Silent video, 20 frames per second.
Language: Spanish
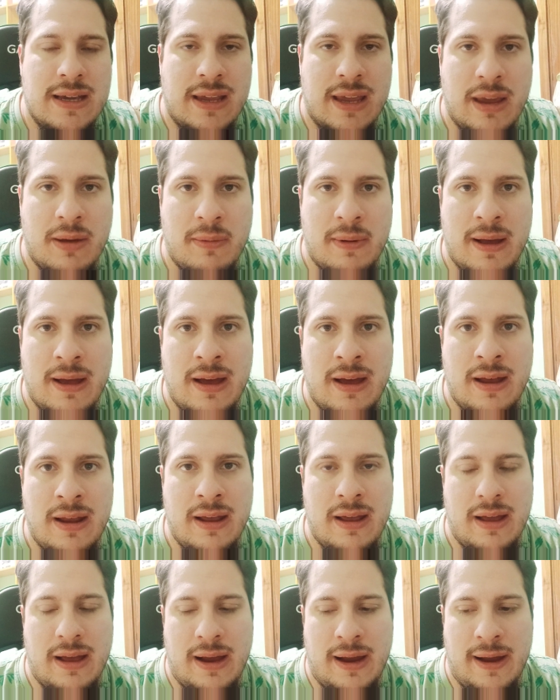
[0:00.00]
que,
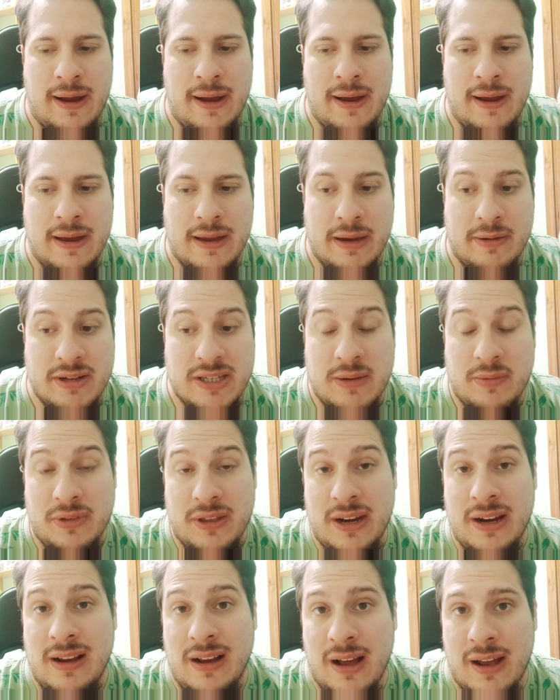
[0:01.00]
va a, que vas a
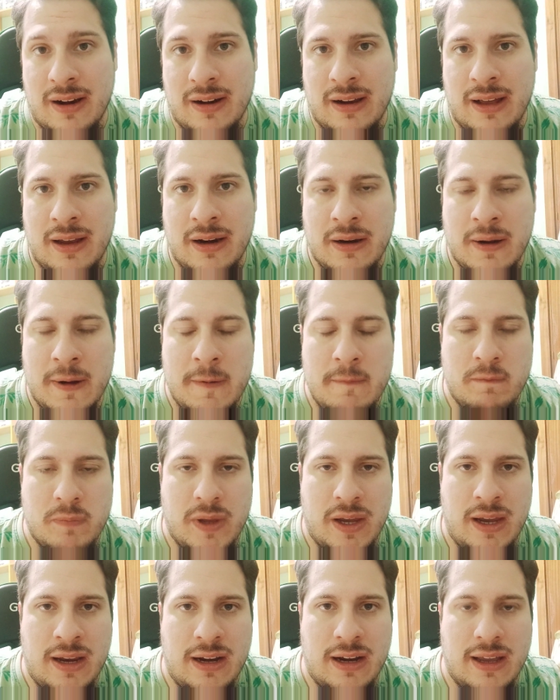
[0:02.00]
poder encarnar
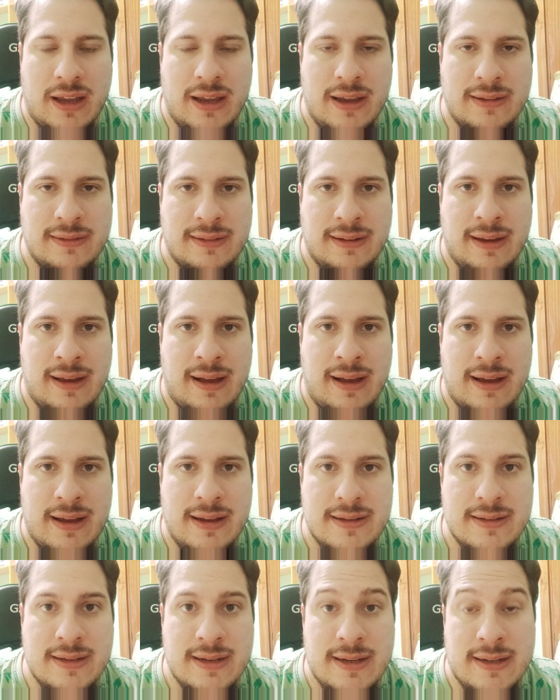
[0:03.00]
en GTA
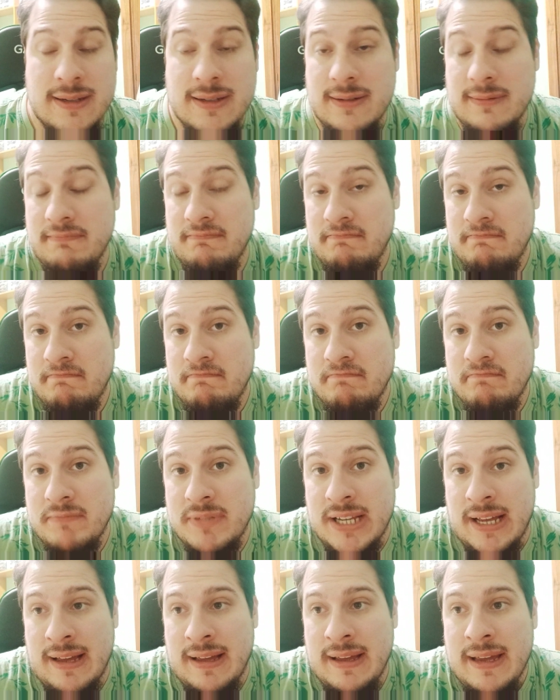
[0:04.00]
6. O
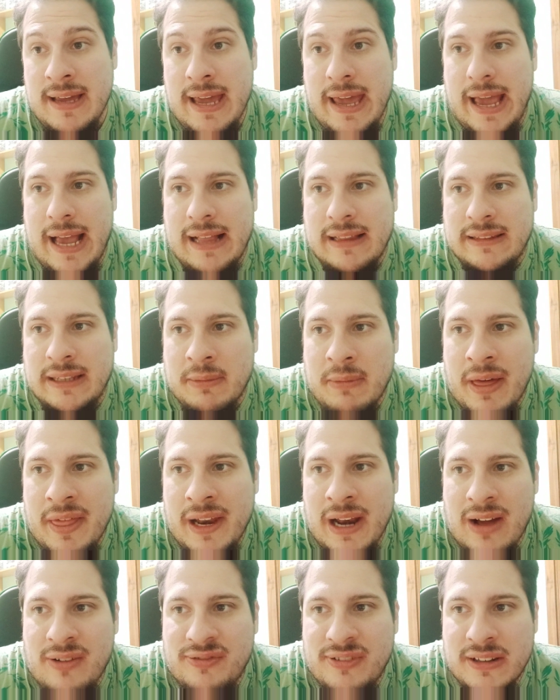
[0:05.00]
sea, el tema de
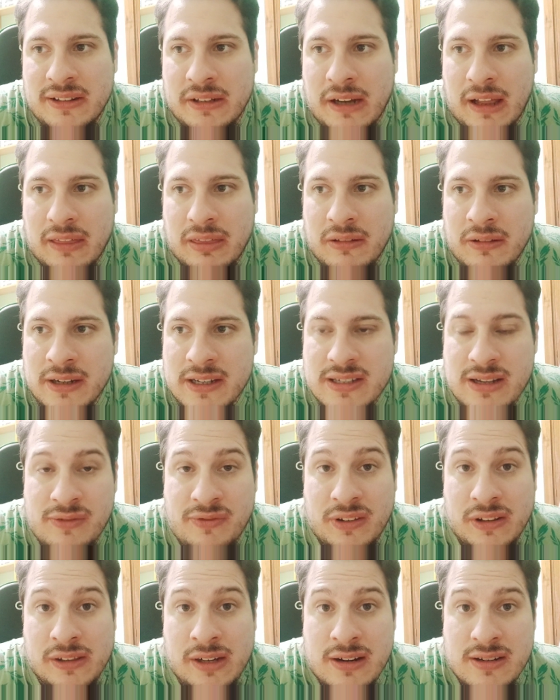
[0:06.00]
las filtraciones ha
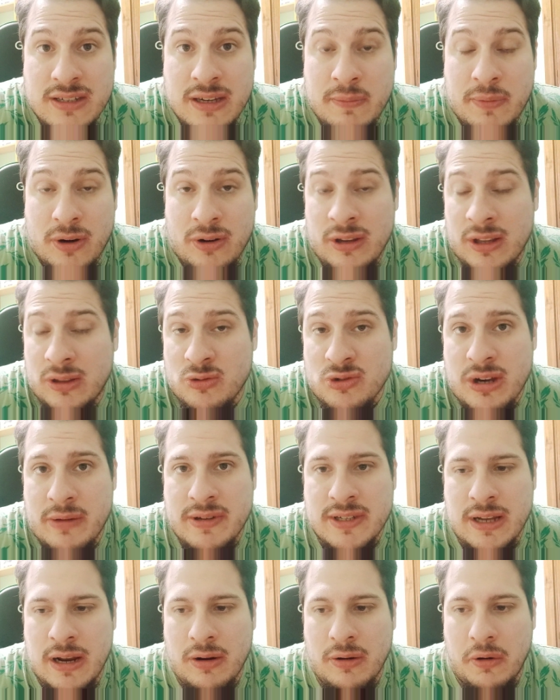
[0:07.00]
filtrado, sí, pero oye, ¿tú
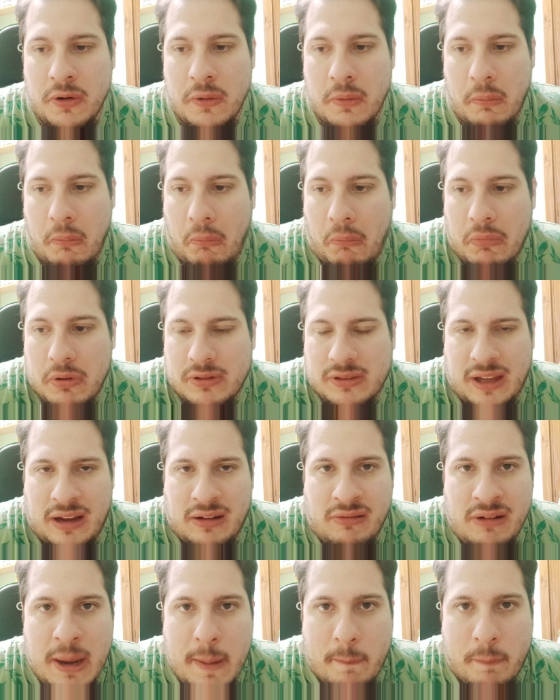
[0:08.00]
sabes algo?
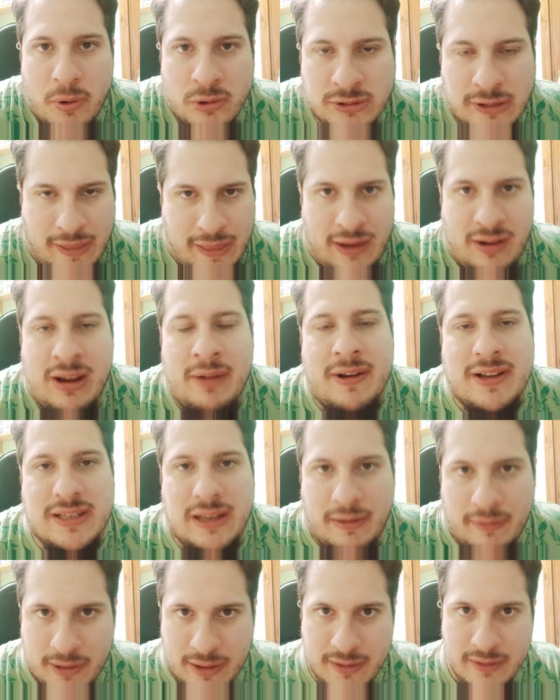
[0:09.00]
Tengo ni puta idea ¿qué vas a
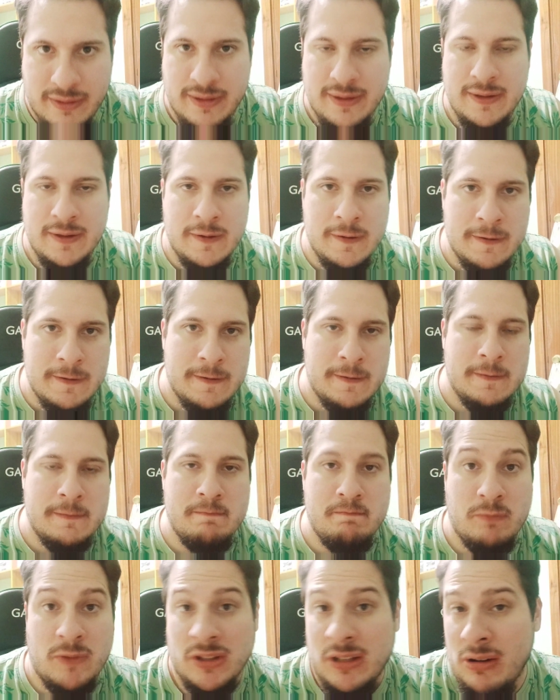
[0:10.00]
saber?
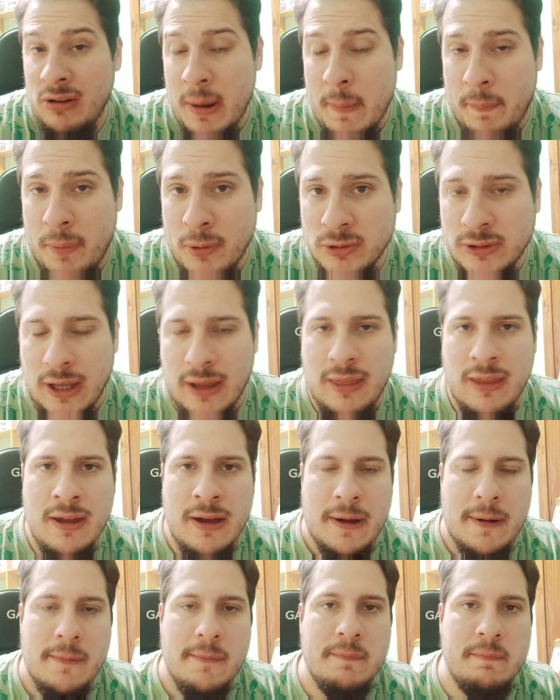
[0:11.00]
No tengo ni puta
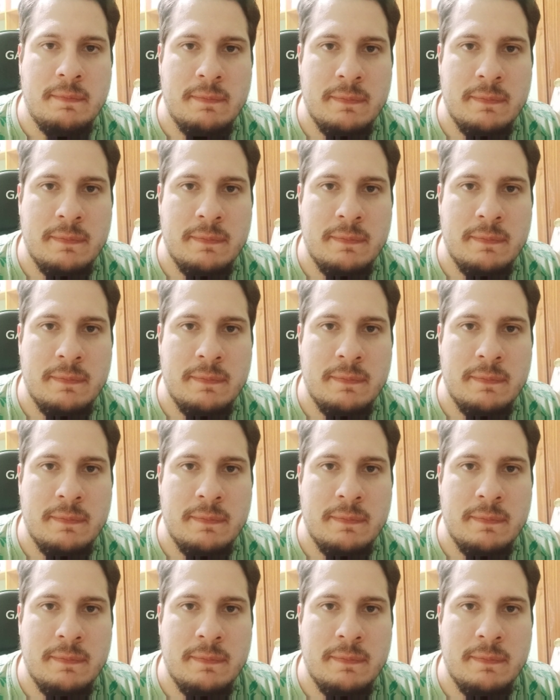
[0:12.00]
idea.